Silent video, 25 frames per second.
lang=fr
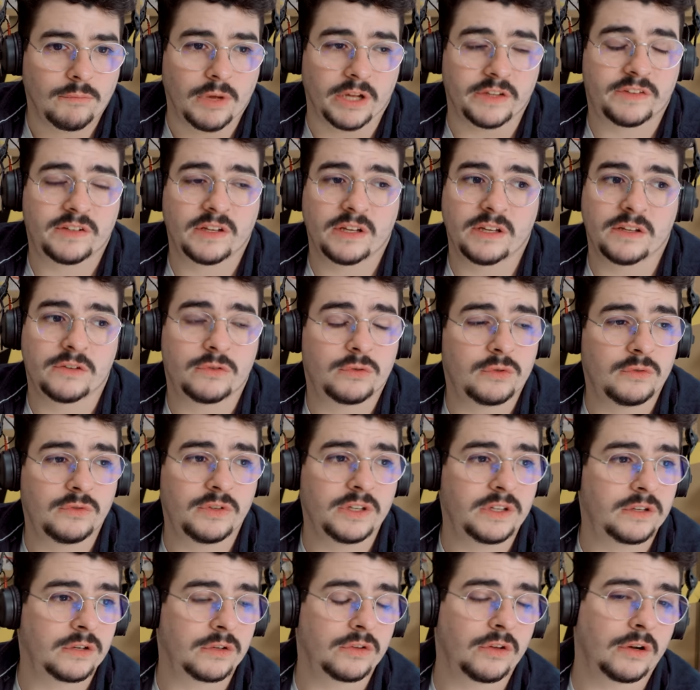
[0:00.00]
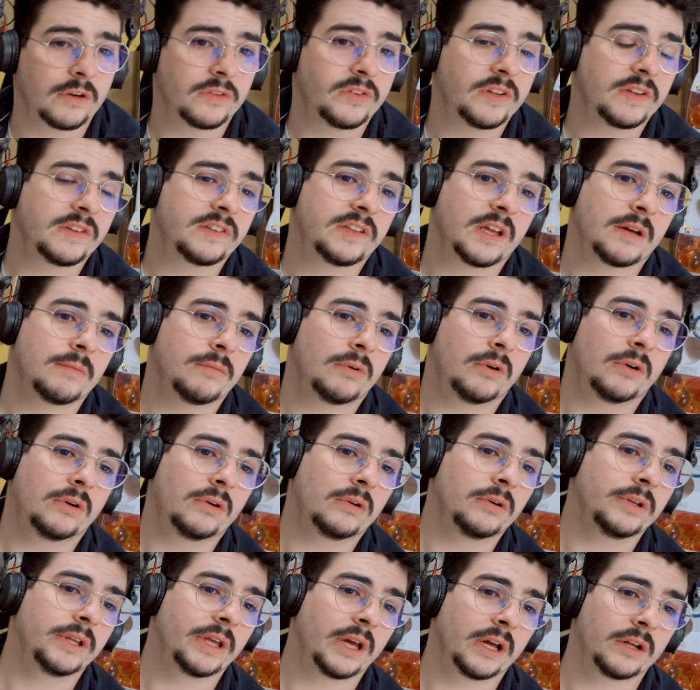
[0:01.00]
Mais tu sais, il suffit que dans le
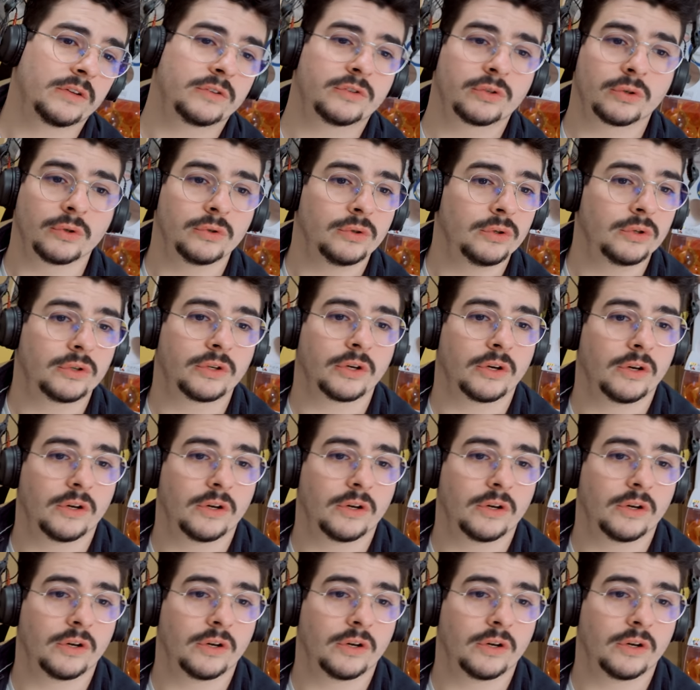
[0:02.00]
testament, il y a un truc...